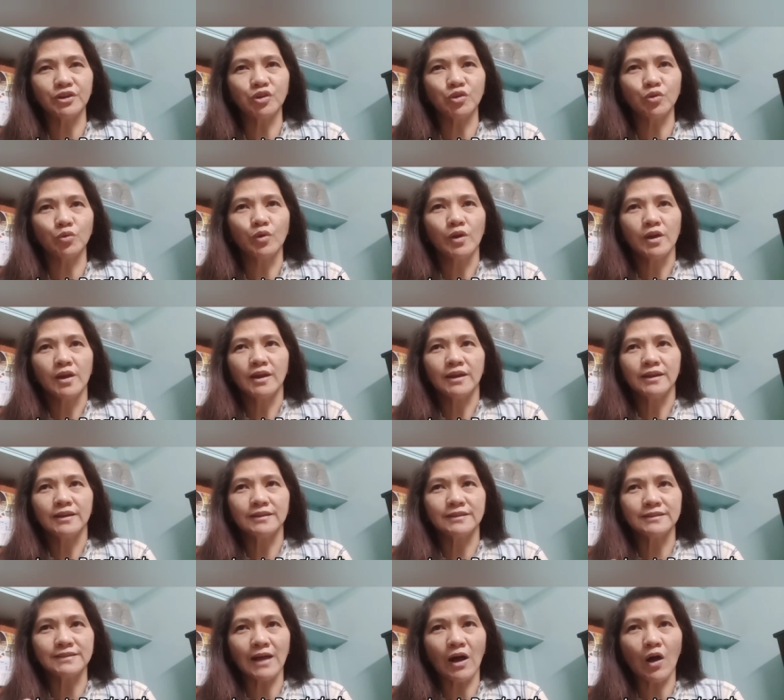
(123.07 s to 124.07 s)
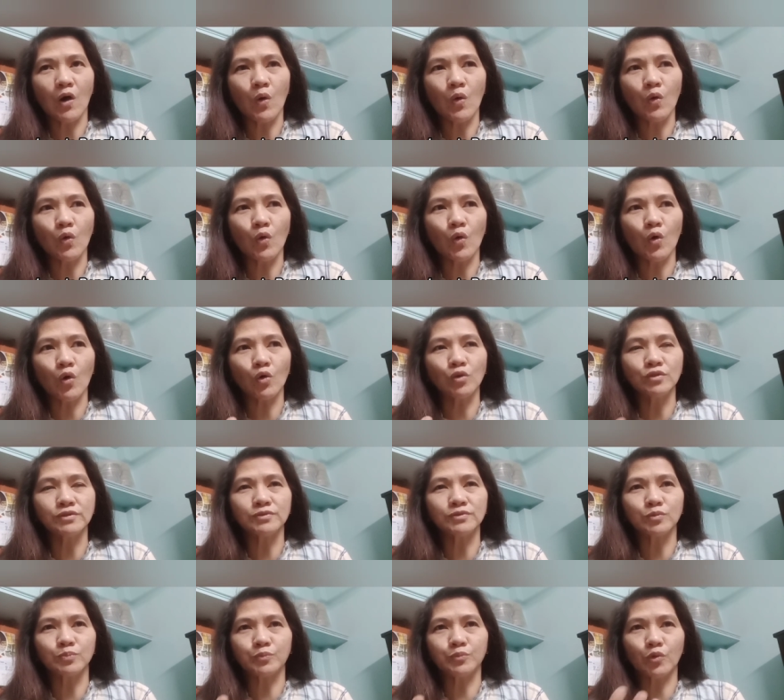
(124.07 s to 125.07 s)
yung, yung taong
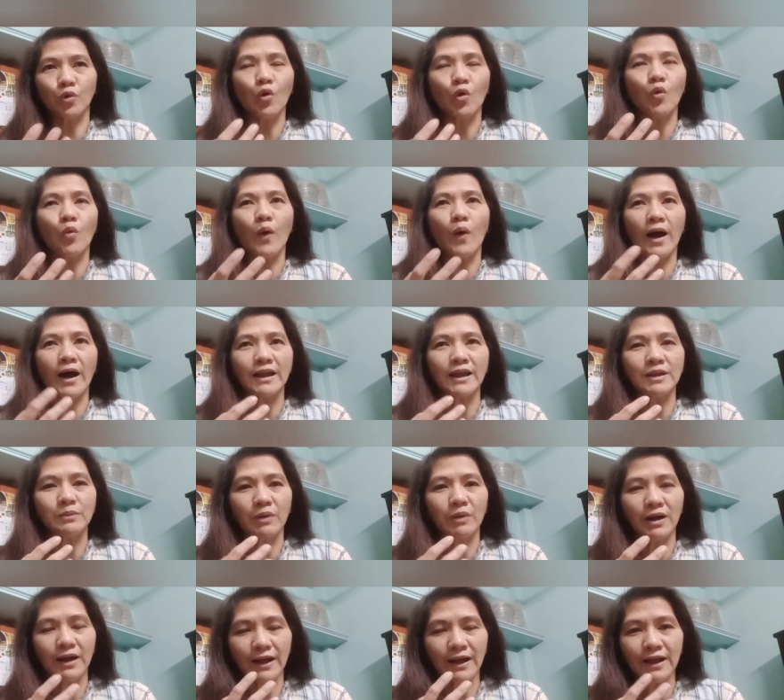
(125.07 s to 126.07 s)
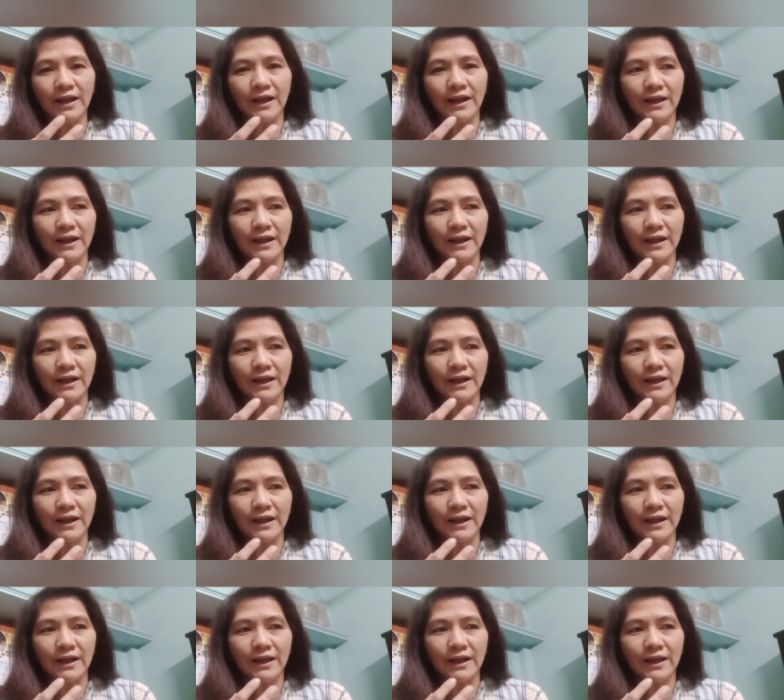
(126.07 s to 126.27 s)
kukuhaan ng mga